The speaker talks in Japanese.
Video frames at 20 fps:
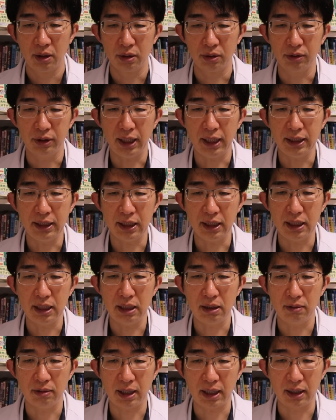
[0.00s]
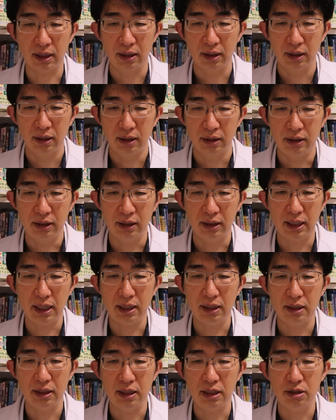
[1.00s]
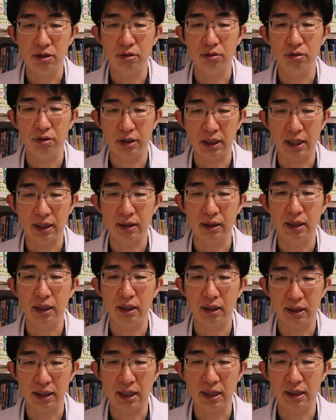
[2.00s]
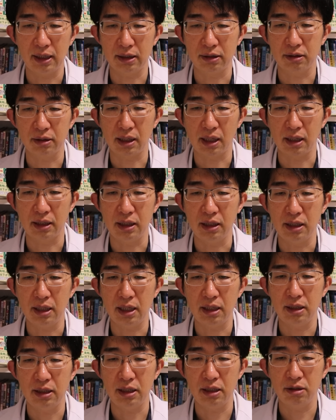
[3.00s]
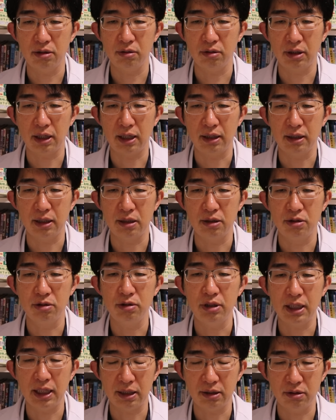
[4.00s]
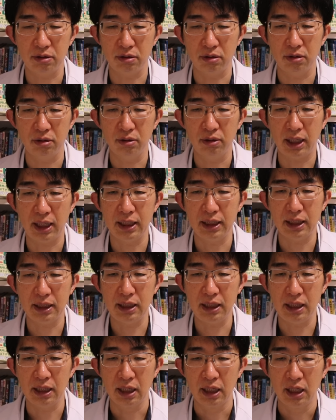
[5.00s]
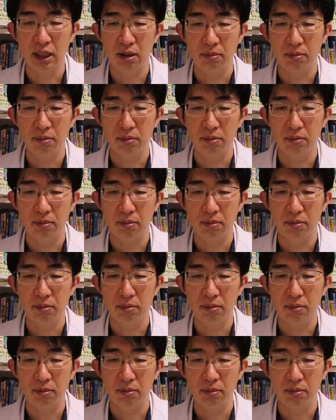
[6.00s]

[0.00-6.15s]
具体的には2023年3月から2023年12月の間に、